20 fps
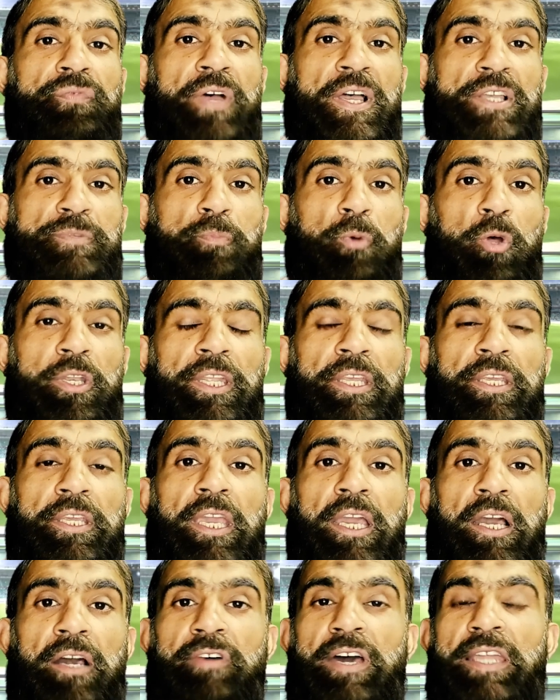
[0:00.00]
फास्ट बॉलिंग
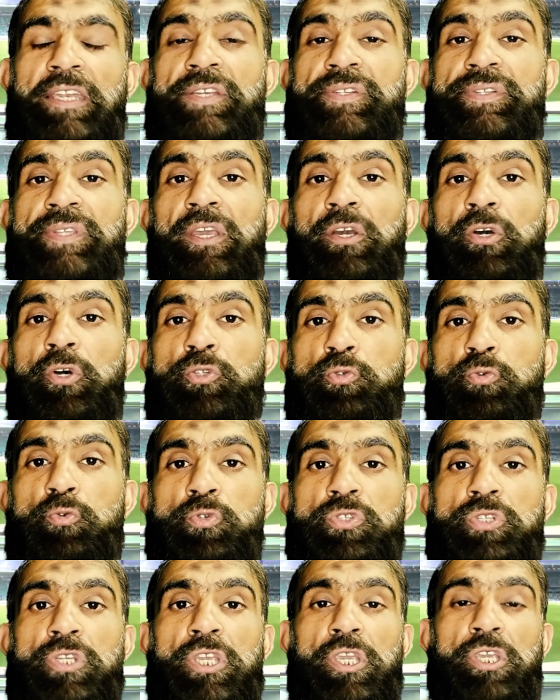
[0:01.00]
के हवाले से
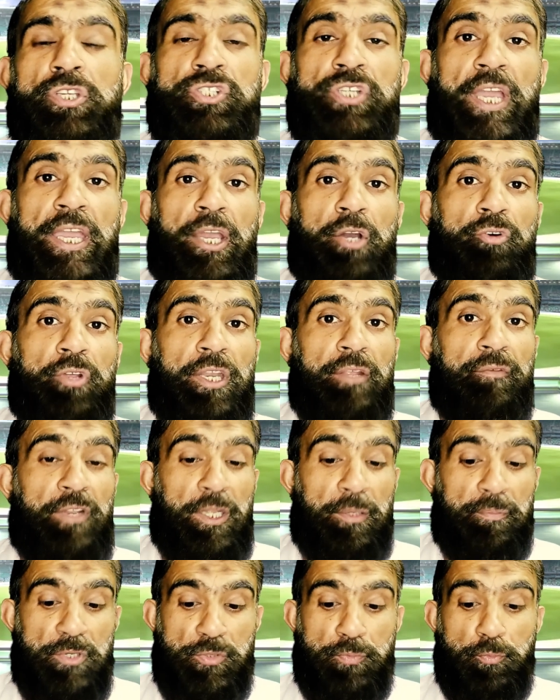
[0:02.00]
खसूसी शाया होने
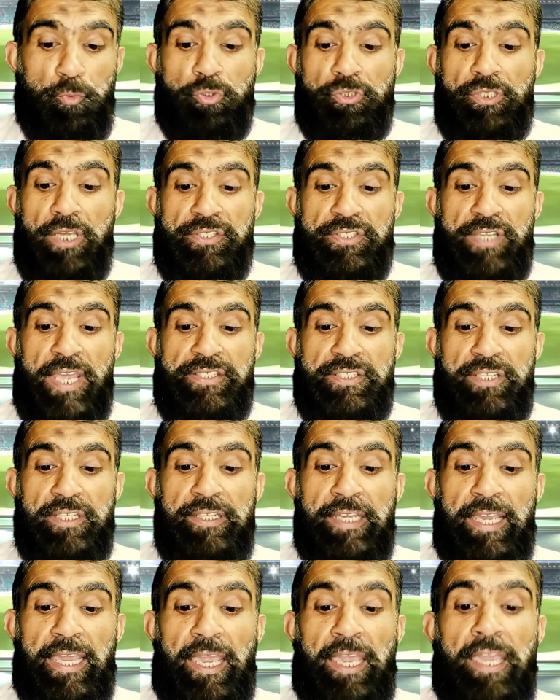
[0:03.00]
वाले मजमून का टाइटल
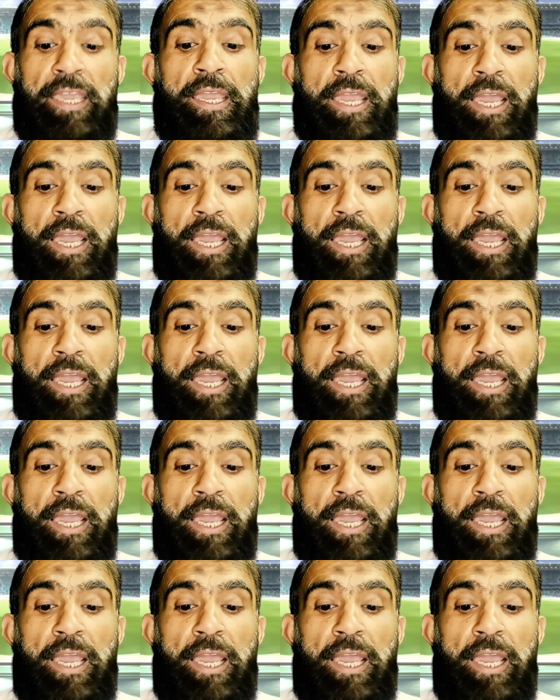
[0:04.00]
है